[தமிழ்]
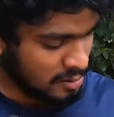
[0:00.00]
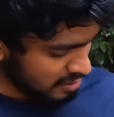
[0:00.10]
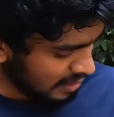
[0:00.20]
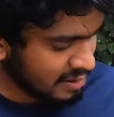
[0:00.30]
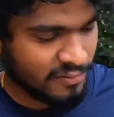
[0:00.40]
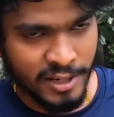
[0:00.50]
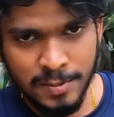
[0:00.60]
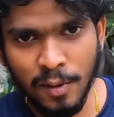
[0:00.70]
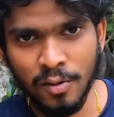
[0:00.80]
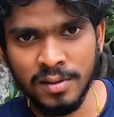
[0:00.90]
ஸோ அதை நம்ம
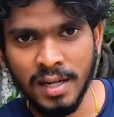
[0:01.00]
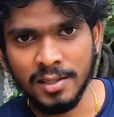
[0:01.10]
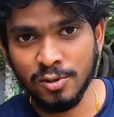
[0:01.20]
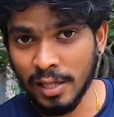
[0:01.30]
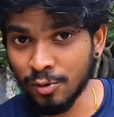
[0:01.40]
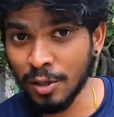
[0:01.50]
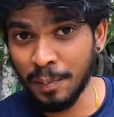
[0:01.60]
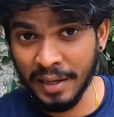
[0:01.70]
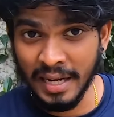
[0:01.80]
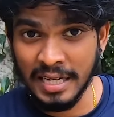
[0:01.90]
ஃபிக்ஸ் பண்ணணும் இதில் ஸோ அது ஒரு
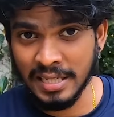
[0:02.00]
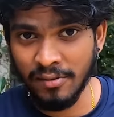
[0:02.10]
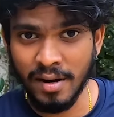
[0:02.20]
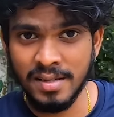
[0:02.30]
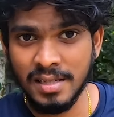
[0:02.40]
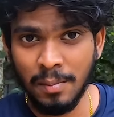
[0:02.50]
பெரிய டிஸ்அட்வான்டேஜ்